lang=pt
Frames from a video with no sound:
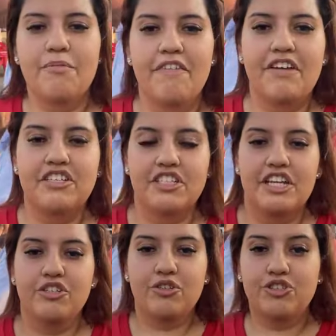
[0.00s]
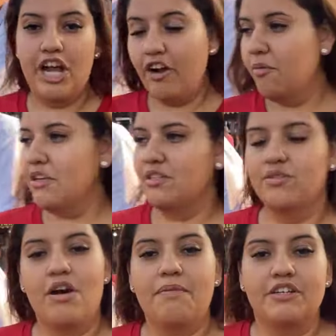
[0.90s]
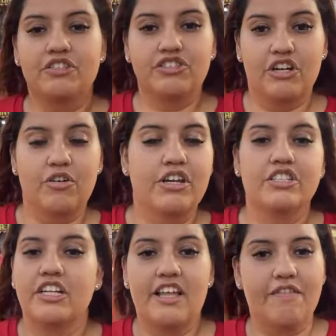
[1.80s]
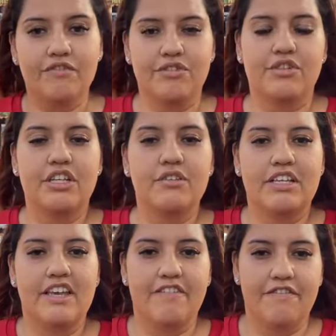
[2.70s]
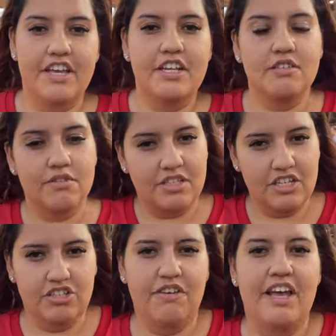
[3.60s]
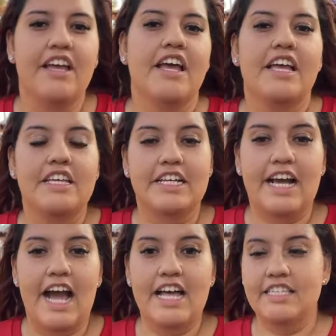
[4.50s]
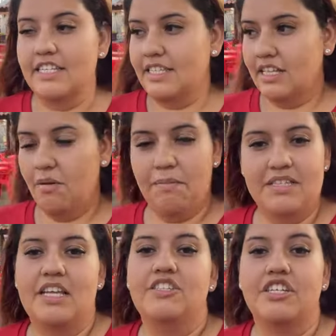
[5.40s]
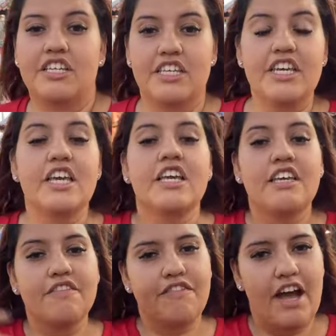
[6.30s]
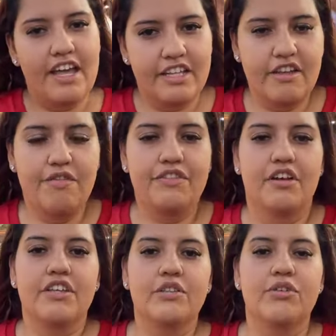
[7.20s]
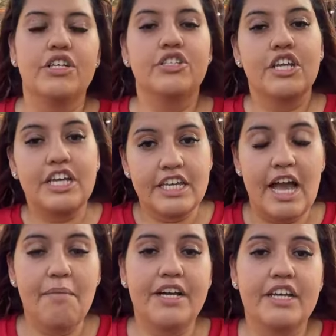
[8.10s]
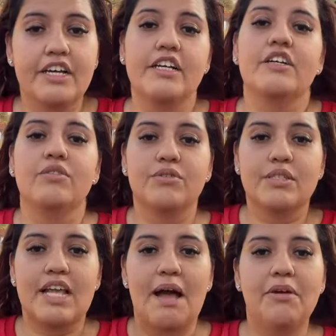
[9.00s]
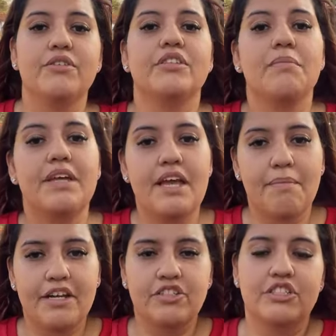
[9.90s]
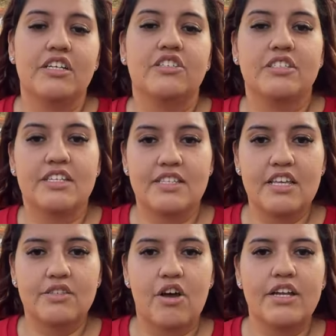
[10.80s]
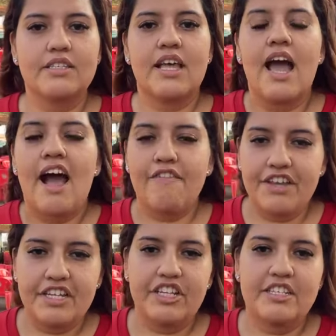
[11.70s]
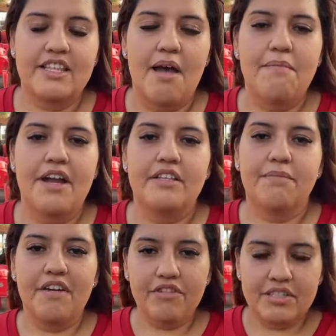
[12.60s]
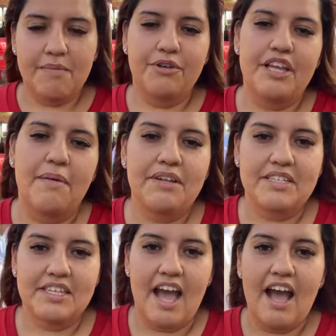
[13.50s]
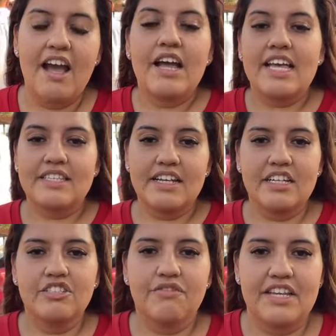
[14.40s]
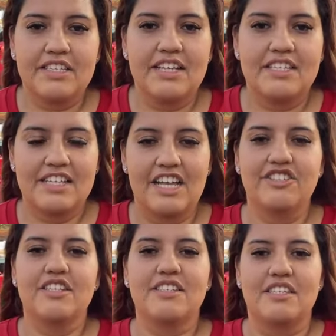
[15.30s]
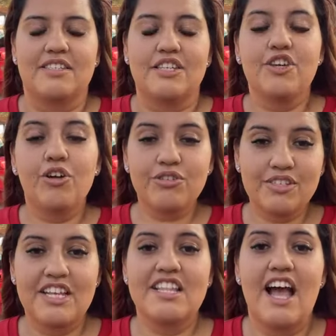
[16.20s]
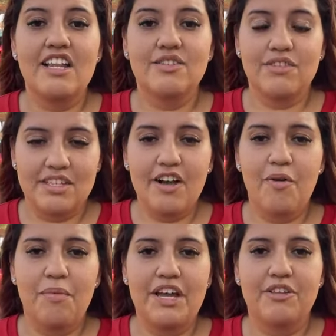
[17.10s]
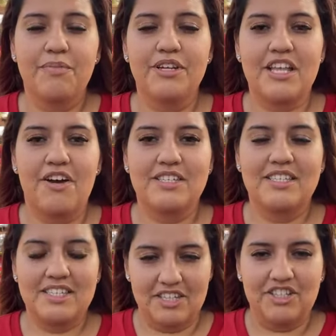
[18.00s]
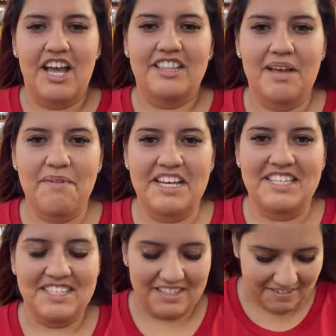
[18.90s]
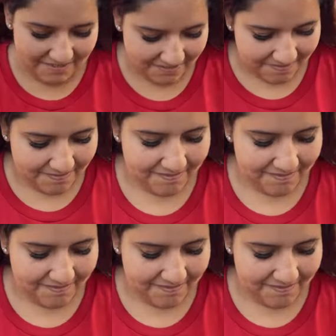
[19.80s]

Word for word: A é o Fest Leite já começou a partir de agora, já está funcionando aqui a feira. Se você estiver em casa e quiser dar uma passadinha aqui, e vai até o final da noite. E amanhã, no sábado, também a partir das 16 horas, a feira já está aberta para você poder apreciar essa grande festa na cidade de Assis. E outros detalhes você acompanha no portal Assis City. Até mais.